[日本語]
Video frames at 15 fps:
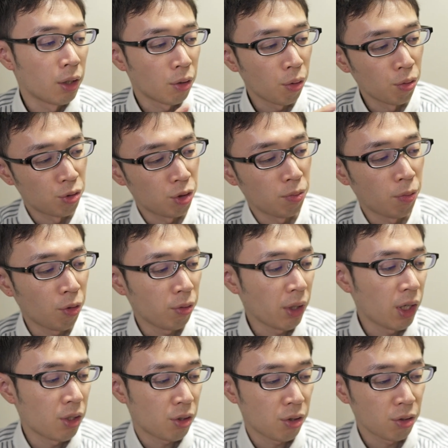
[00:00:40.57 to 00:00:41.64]
標準問
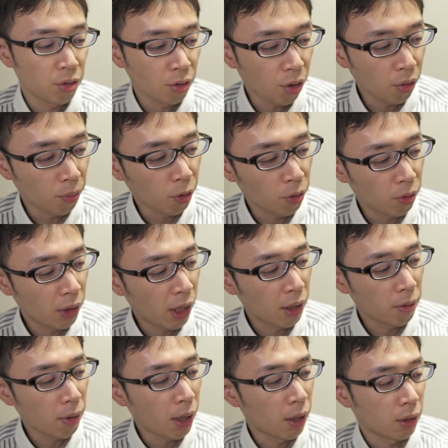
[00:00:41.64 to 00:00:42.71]
題集の問
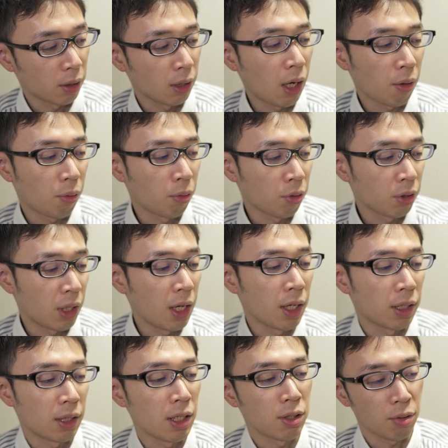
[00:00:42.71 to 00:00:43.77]
題は学校の定
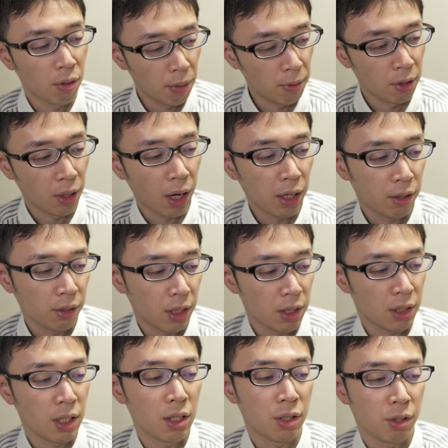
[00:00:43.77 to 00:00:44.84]
期
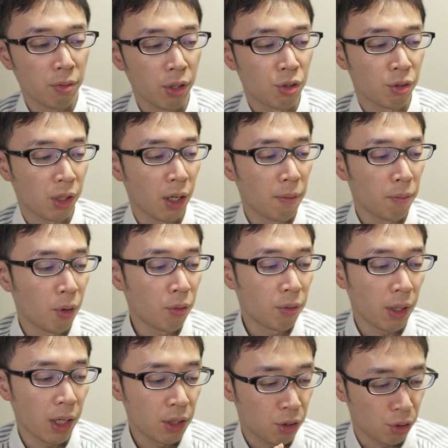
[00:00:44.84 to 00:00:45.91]
テストレベルハイクラステストは受験問
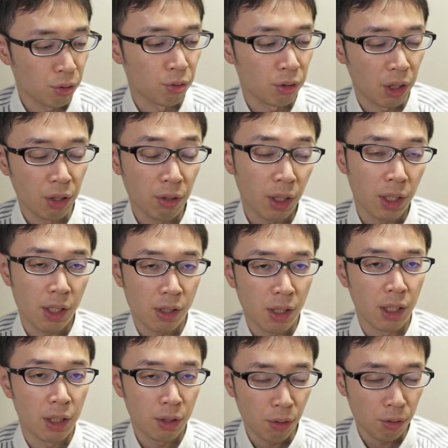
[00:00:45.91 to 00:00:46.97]
題集っていう形
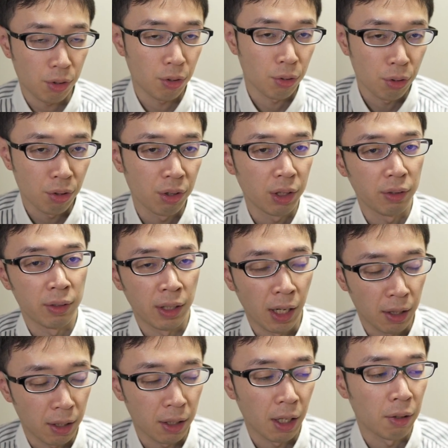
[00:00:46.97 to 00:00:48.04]
で一つのくくりに
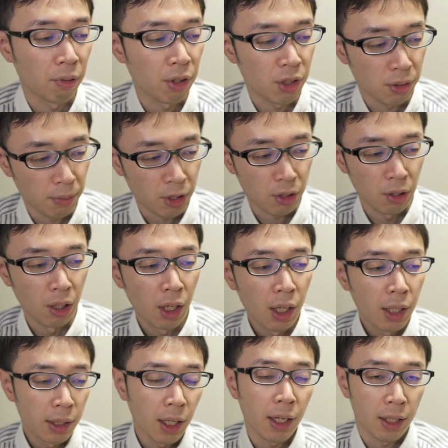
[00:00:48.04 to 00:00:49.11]
なってたりとかします
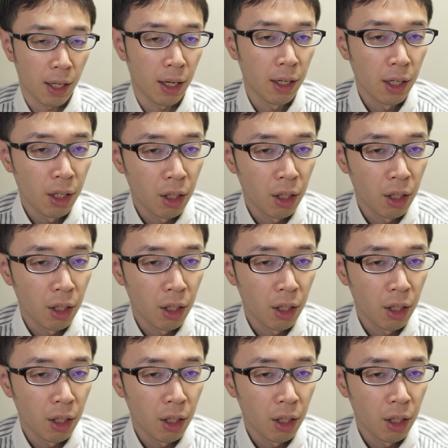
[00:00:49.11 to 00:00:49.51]
ただね